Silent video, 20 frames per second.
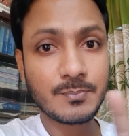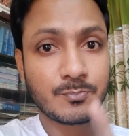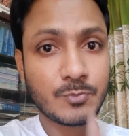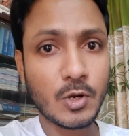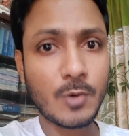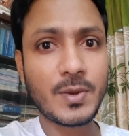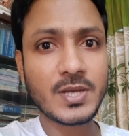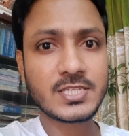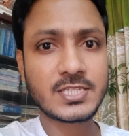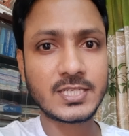
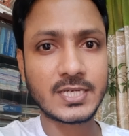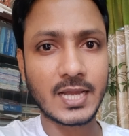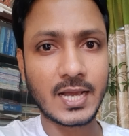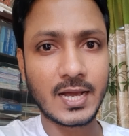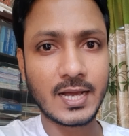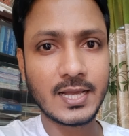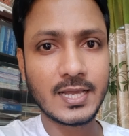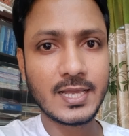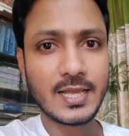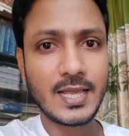প্রবাসীরা
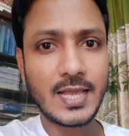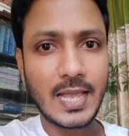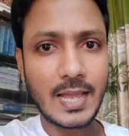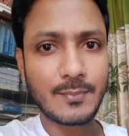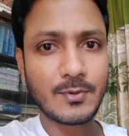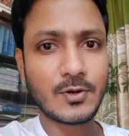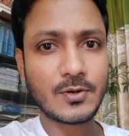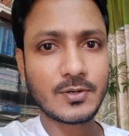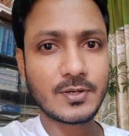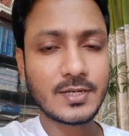
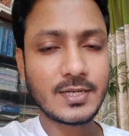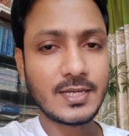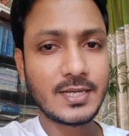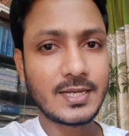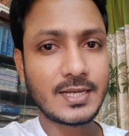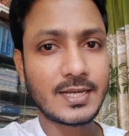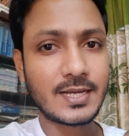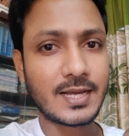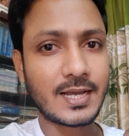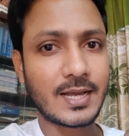এবং
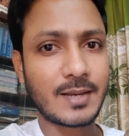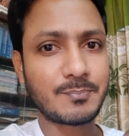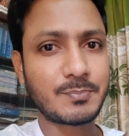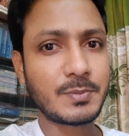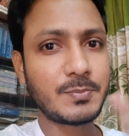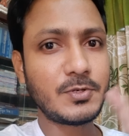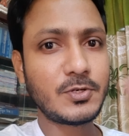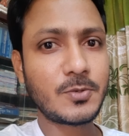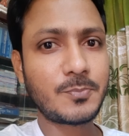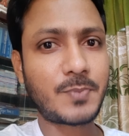
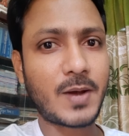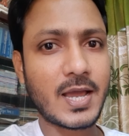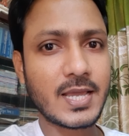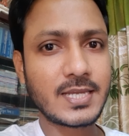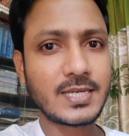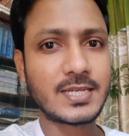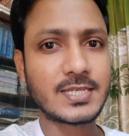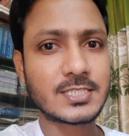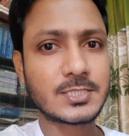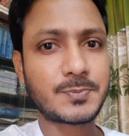বিভিন্ন
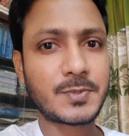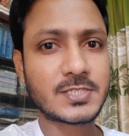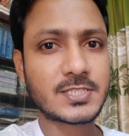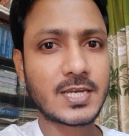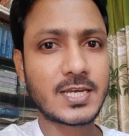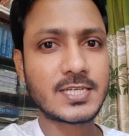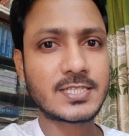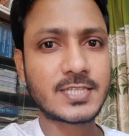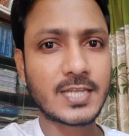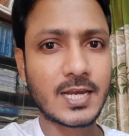বাহিনী
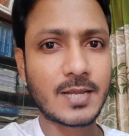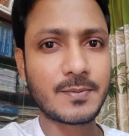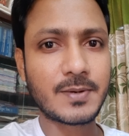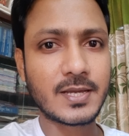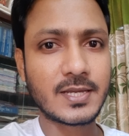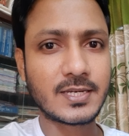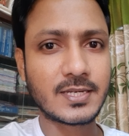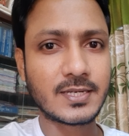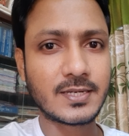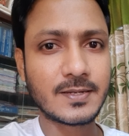স্পেশালি
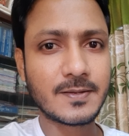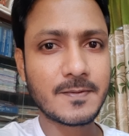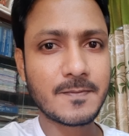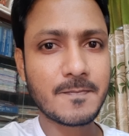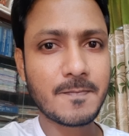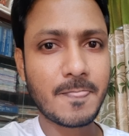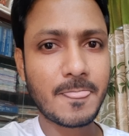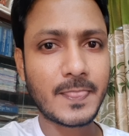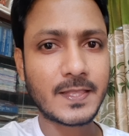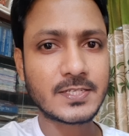সেনাবাহিনীর
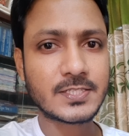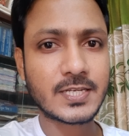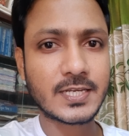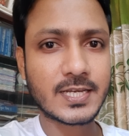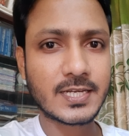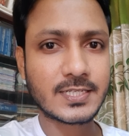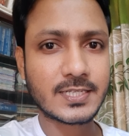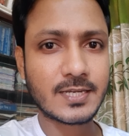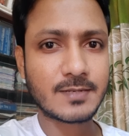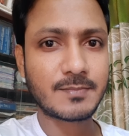
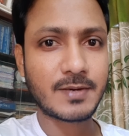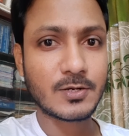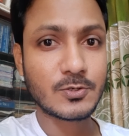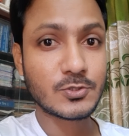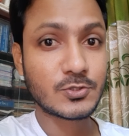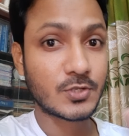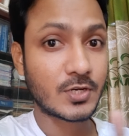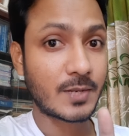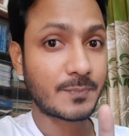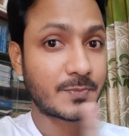সেখানকার
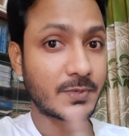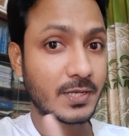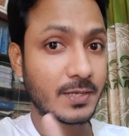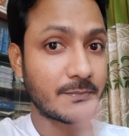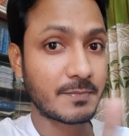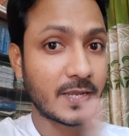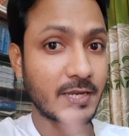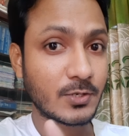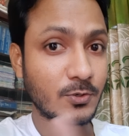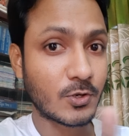মানুষজন আপনাকে
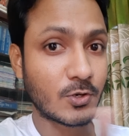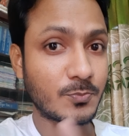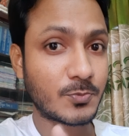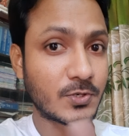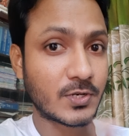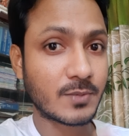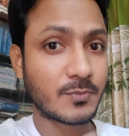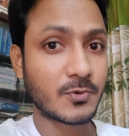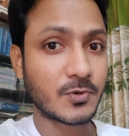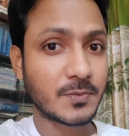মেইন
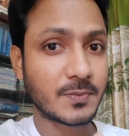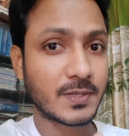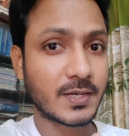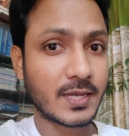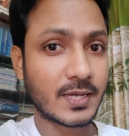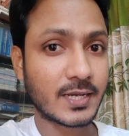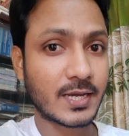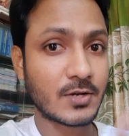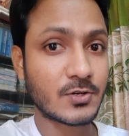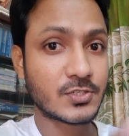গল্পটা বলবে না
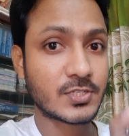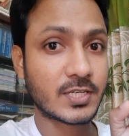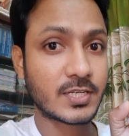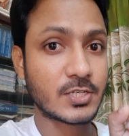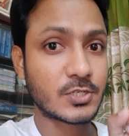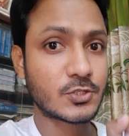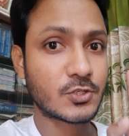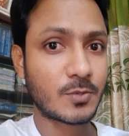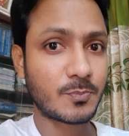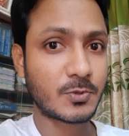কারণ সেখানে
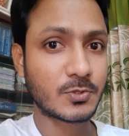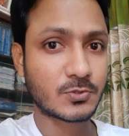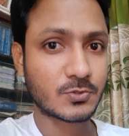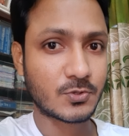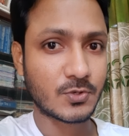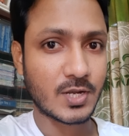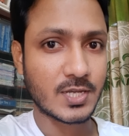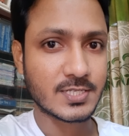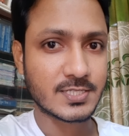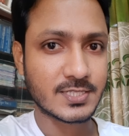শপথ
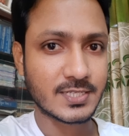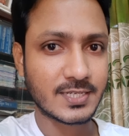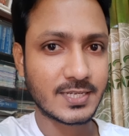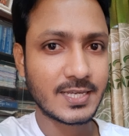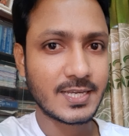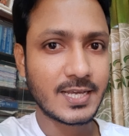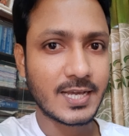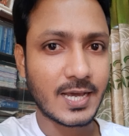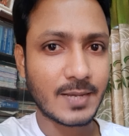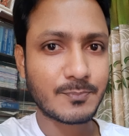করা আছে
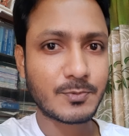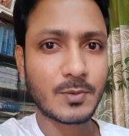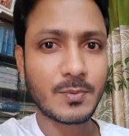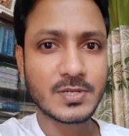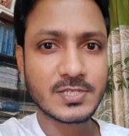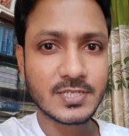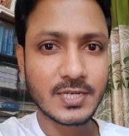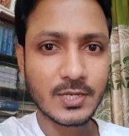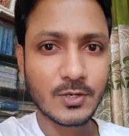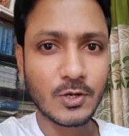আর
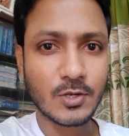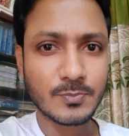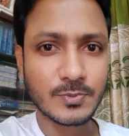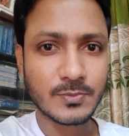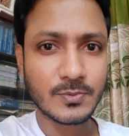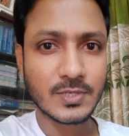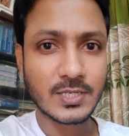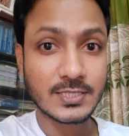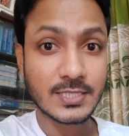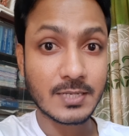প্রবাসীর এই গল্প
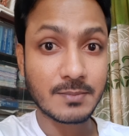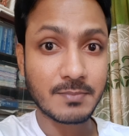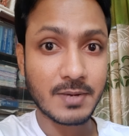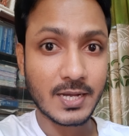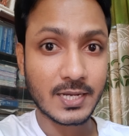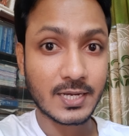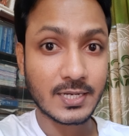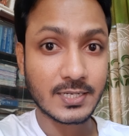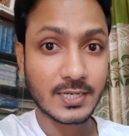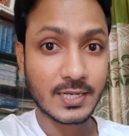বলে তার মা
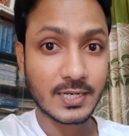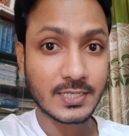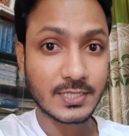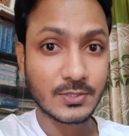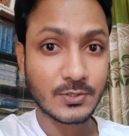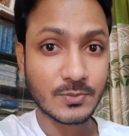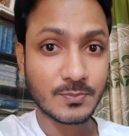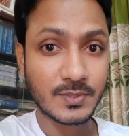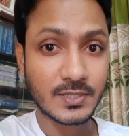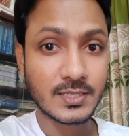কান্নাকাটি
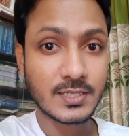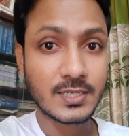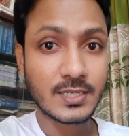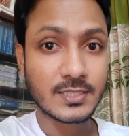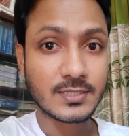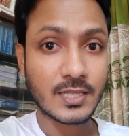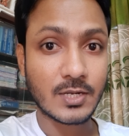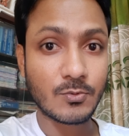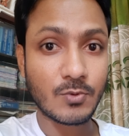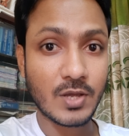করবে
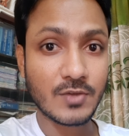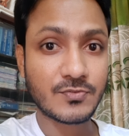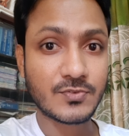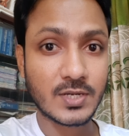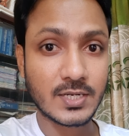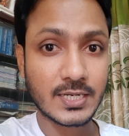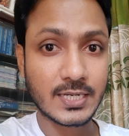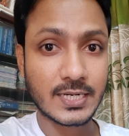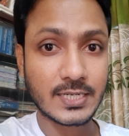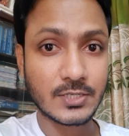তার ওয়াইফ
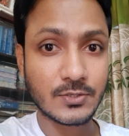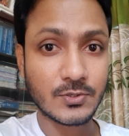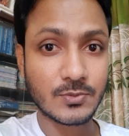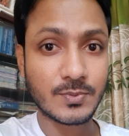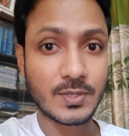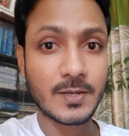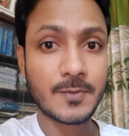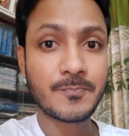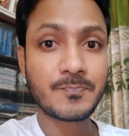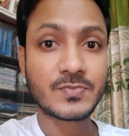কান্নাকাটি করবে
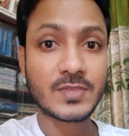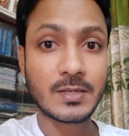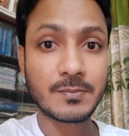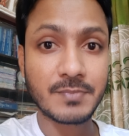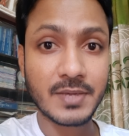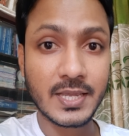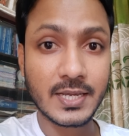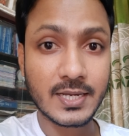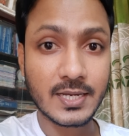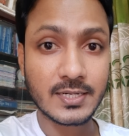তার
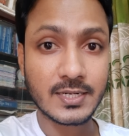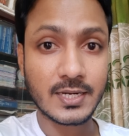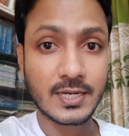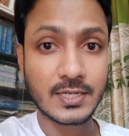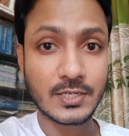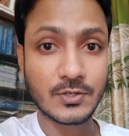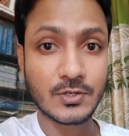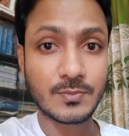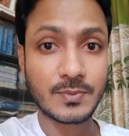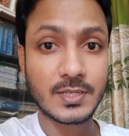মেয়ে
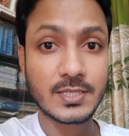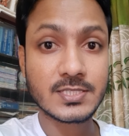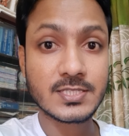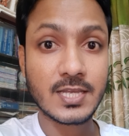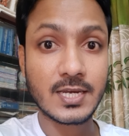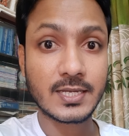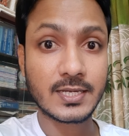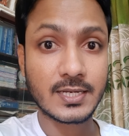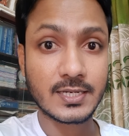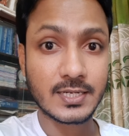কান্নাকাটি করবে
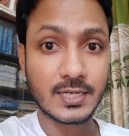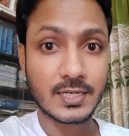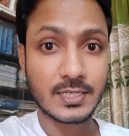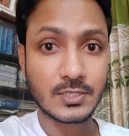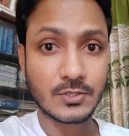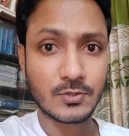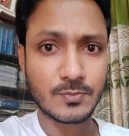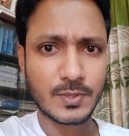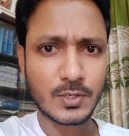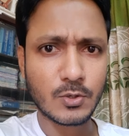ছেলে কান্নাকাটি
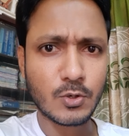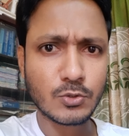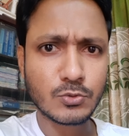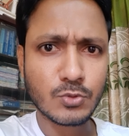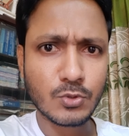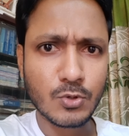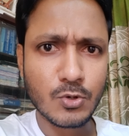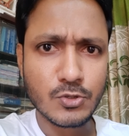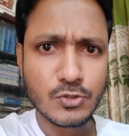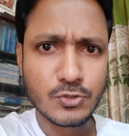করবে কত
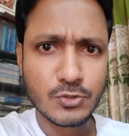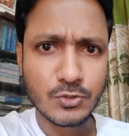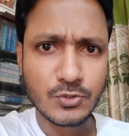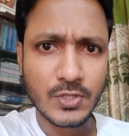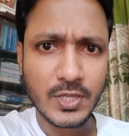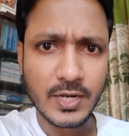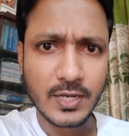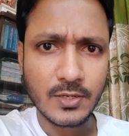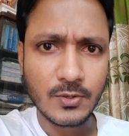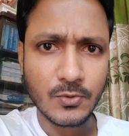কষ্ট
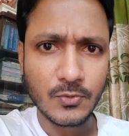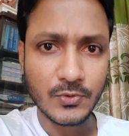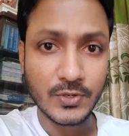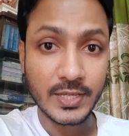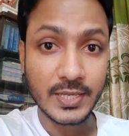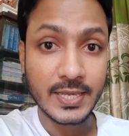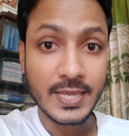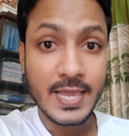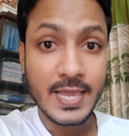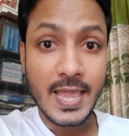তারা করে
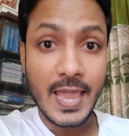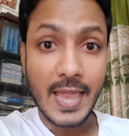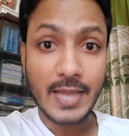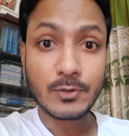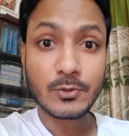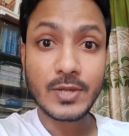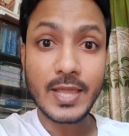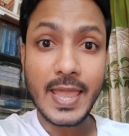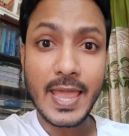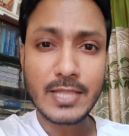
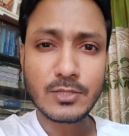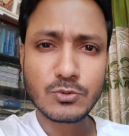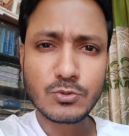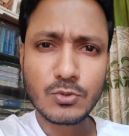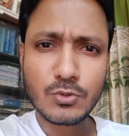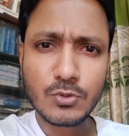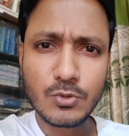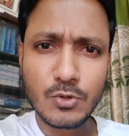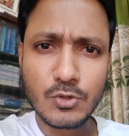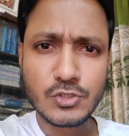এখন এত
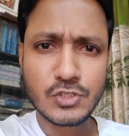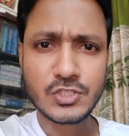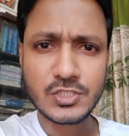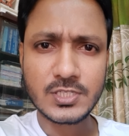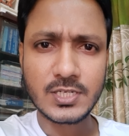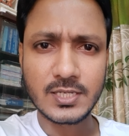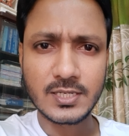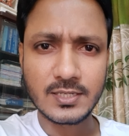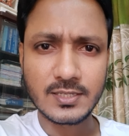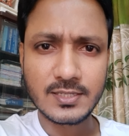
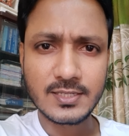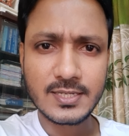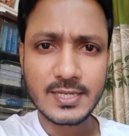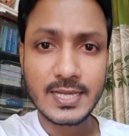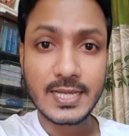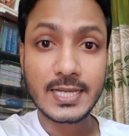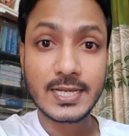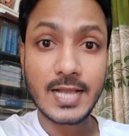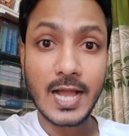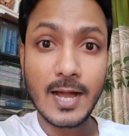কষ্টের
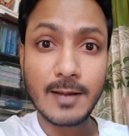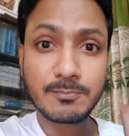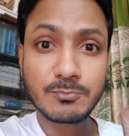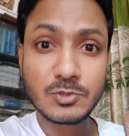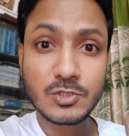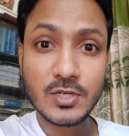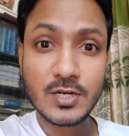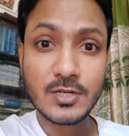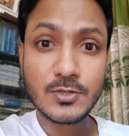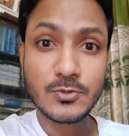ঘাম
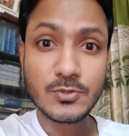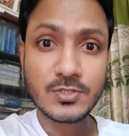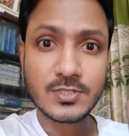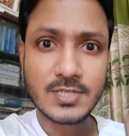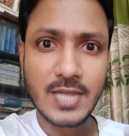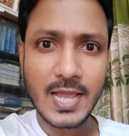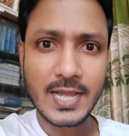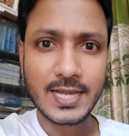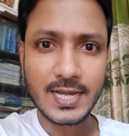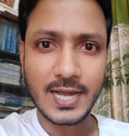জড়ানোর
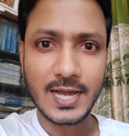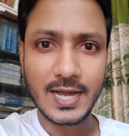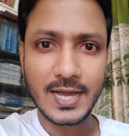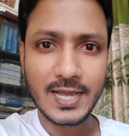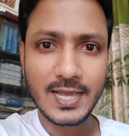টাকা